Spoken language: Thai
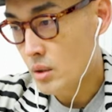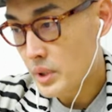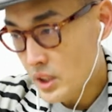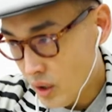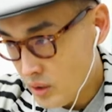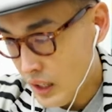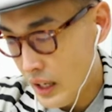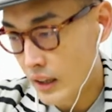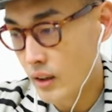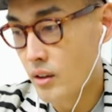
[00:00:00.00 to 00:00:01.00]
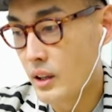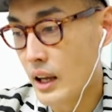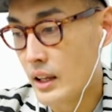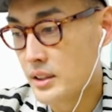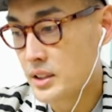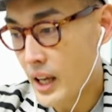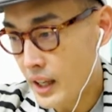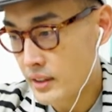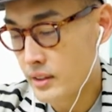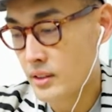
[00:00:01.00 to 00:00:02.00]
ก็มีช่องทางของการแช
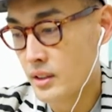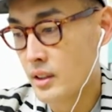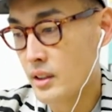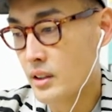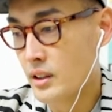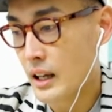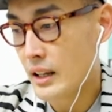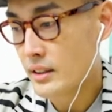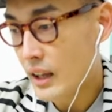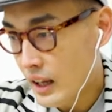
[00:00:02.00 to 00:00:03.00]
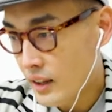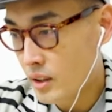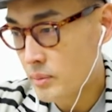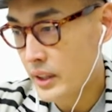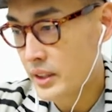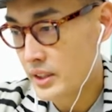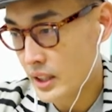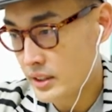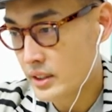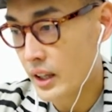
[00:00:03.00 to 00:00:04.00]
ทหรือการทักเข้าไปที่
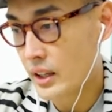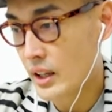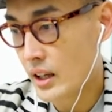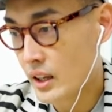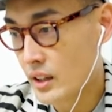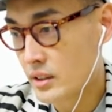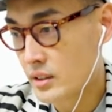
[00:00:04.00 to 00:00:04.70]
ชัดเจนนะฮะ